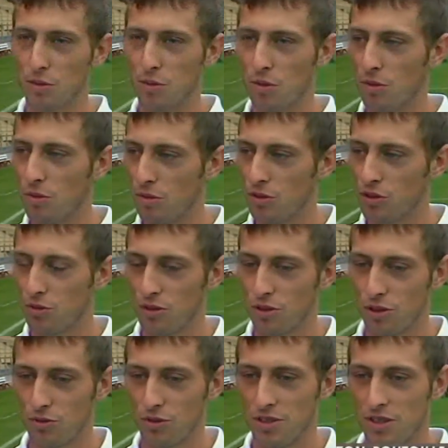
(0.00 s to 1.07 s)
que je suis, je
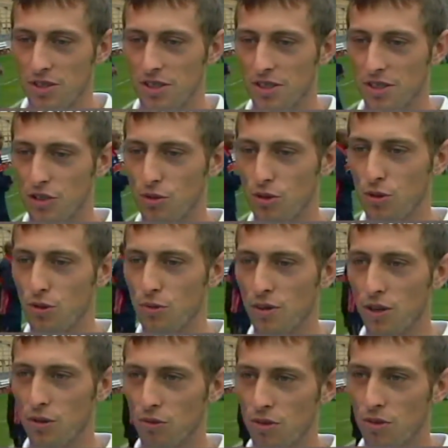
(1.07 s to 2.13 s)
suis d'ici, hein, je suis du
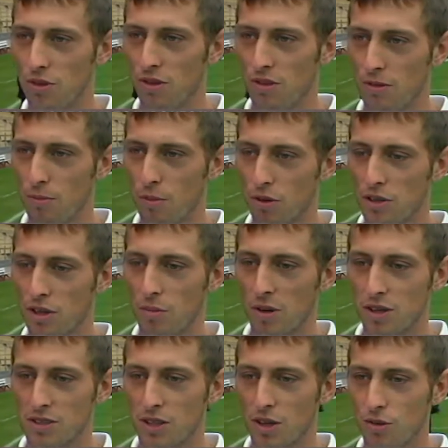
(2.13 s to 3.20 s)
coin, donc euh, porter le
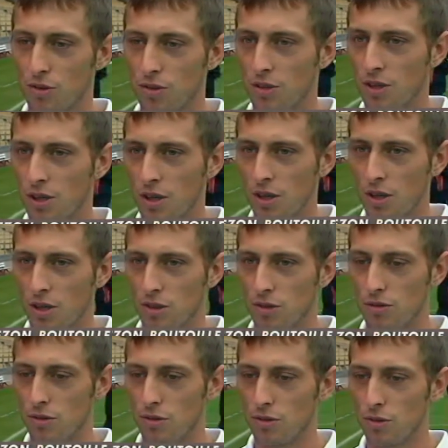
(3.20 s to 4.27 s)
brassard
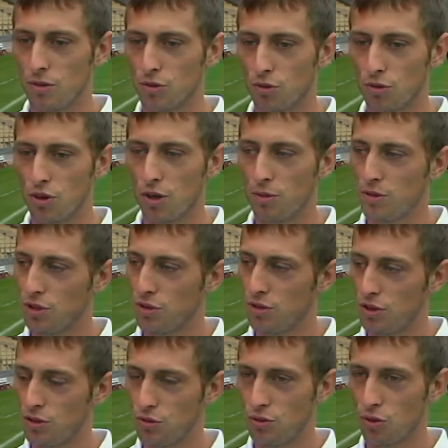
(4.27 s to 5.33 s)
de, son club,
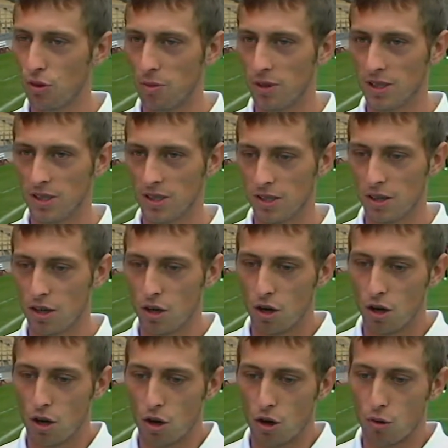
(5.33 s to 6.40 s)
c'est toujours bien.
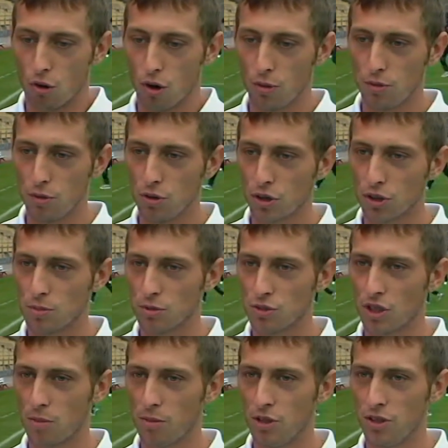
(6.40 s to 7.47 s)
Ouais, puis une
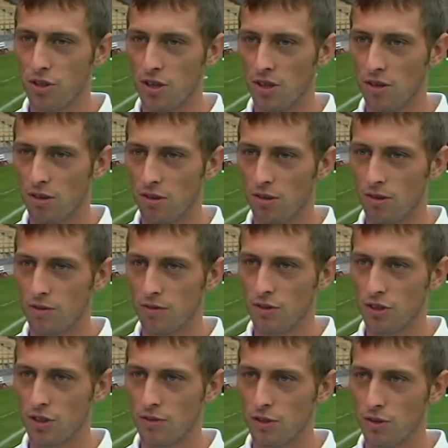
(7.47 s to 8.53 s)
responsabilité euh,
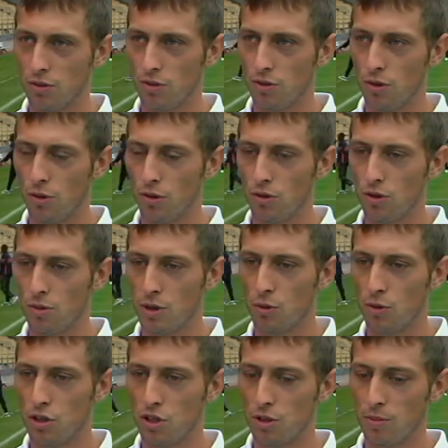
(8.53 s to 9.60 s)
vis-à-vis de, mes
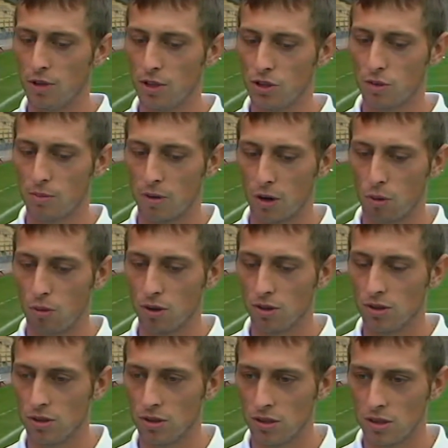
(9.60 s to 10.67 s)
coéquipiers. J'ai pas le droit
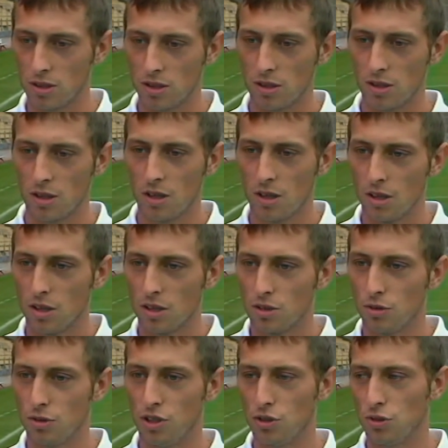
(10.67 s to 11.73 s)

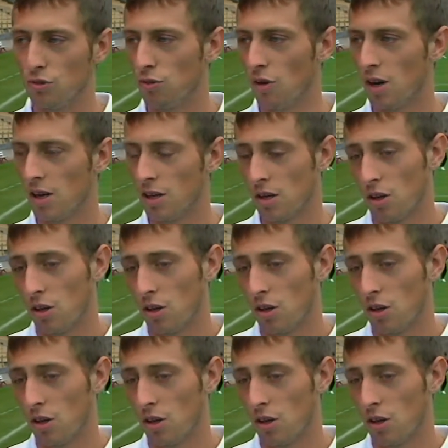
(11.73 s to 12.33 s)
de décevoir